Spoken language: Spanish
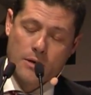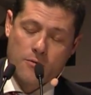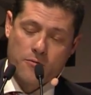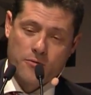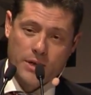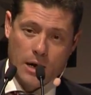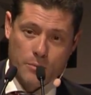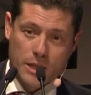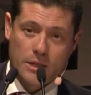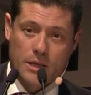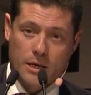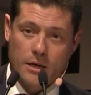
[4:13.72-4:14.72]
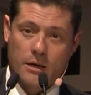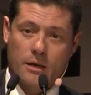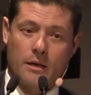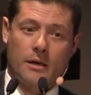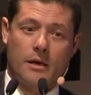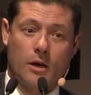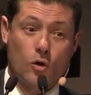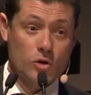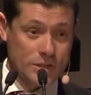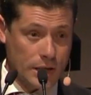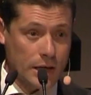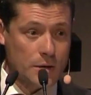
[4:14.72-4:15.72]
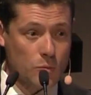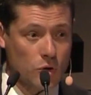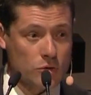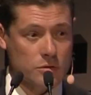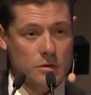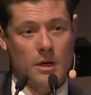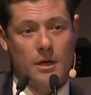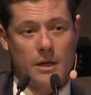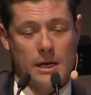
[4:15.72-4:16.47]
Finalmente eh, conseguimos eh,